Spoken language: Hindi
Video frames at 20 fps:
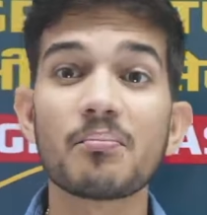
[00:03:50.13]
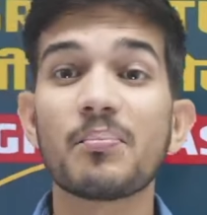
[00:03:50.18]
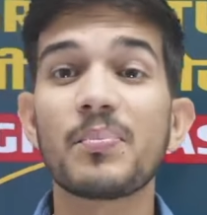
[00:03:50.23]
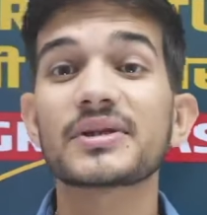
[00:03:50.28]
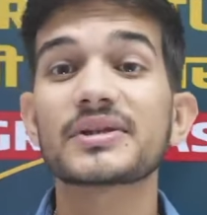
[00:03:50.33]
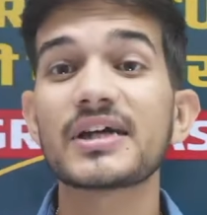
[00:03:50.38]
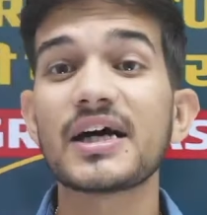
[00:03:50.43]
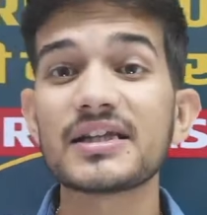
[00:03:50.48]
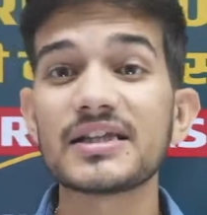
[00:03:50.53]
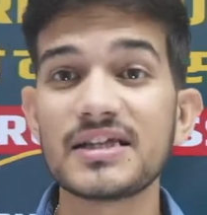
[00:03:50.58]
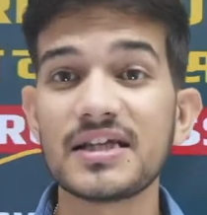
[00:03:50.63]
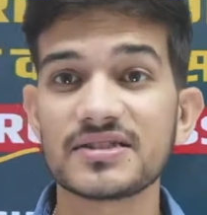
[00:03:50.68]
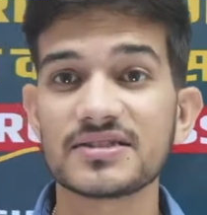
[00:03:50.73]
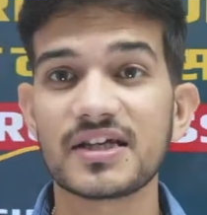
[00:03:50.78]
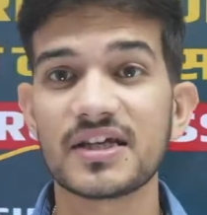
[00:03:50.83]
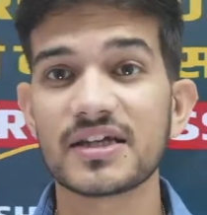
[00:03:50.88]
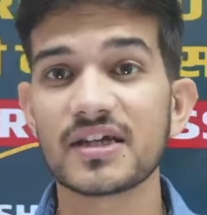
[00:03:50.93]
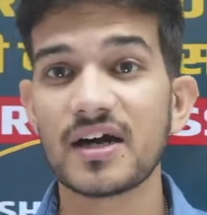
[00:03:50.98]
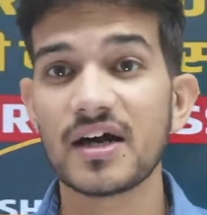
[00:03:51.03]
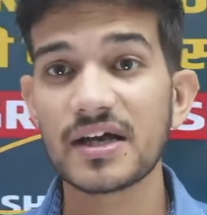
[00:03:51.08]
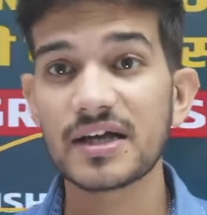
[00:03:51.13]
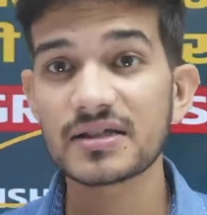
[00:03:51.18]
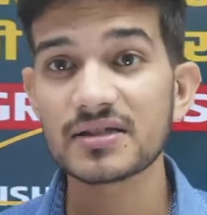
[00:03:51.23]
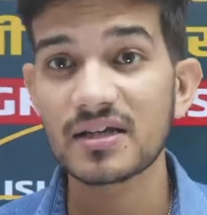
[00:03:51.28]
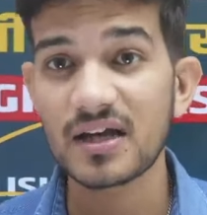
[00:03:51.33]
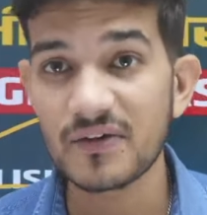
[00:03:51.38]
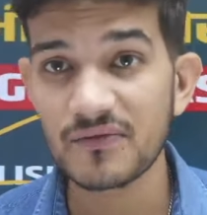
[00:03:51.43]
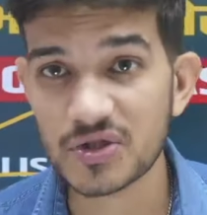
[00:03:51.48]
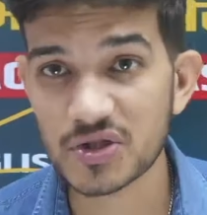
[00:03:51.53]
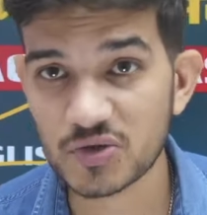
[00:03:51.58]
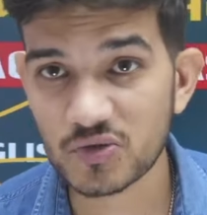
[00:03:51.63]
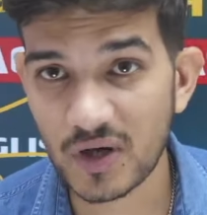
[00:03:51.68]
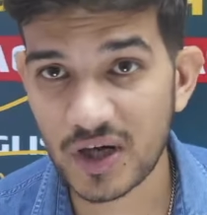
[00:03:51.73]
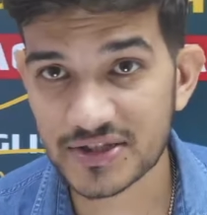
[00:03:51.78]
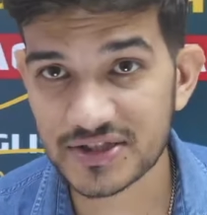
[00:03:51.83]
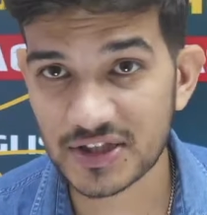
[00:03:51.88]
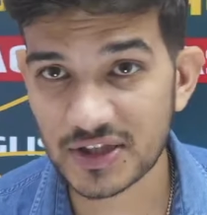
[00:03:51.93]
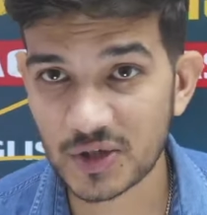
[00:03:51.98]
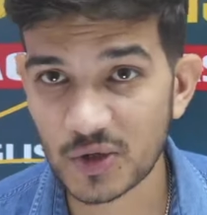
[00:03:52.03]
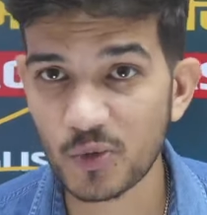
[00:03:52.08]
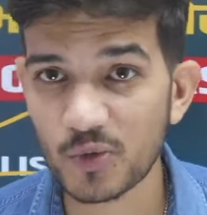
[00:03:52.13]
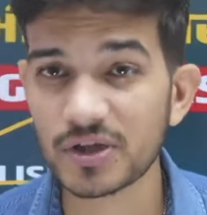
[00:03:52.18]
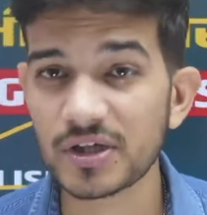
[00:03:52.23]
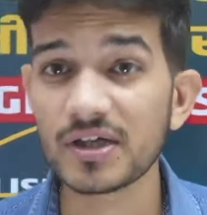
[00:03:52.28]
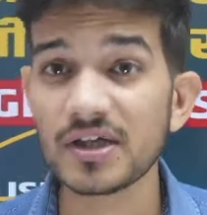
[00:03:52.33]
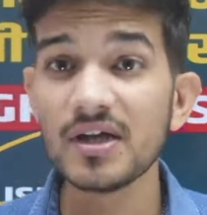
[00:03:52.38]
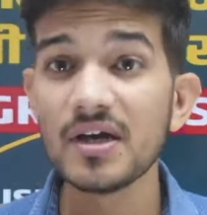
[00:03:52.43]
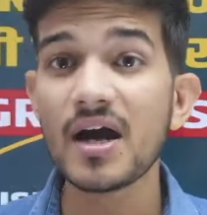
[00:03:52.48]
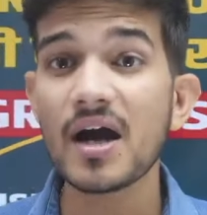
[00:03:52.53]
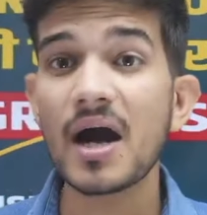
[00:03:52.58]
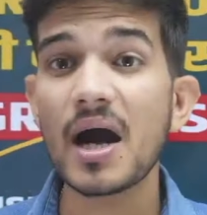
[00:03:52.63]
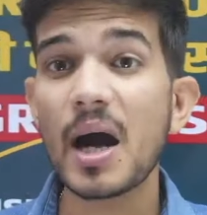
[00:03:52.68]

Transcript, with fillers: बता दिया जाएगा इतना विश्वास है क्योंकि